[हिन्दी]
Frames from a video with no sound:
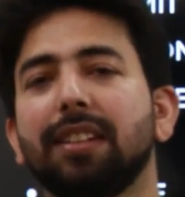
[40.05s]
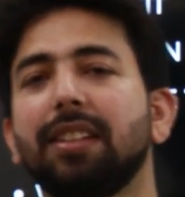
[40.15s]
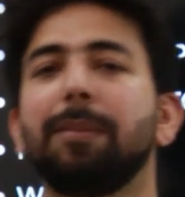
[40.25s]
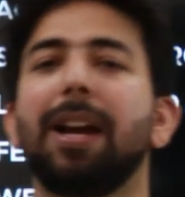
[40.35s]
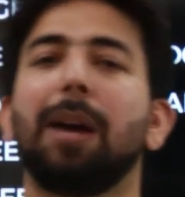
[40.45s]

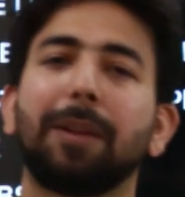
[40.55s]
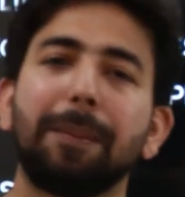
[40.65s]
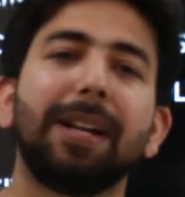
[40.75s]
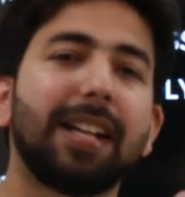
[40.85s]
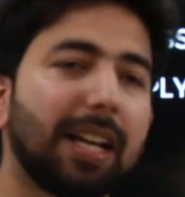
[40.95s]
किसी में आपकी
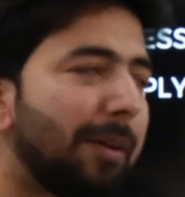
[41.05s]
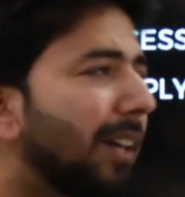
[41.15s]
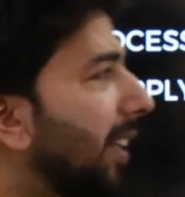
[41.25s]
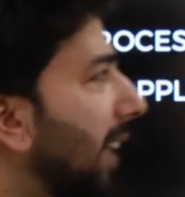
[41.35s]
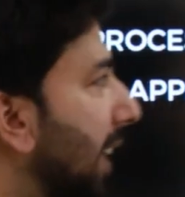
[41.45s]
बीटेक
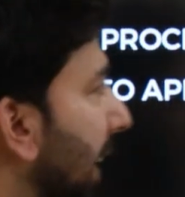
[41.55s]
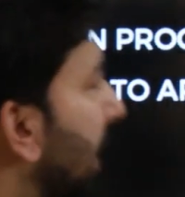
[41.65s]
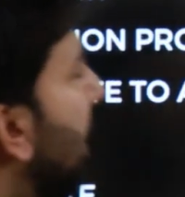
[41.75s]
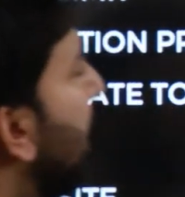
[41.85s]
मांगी गई है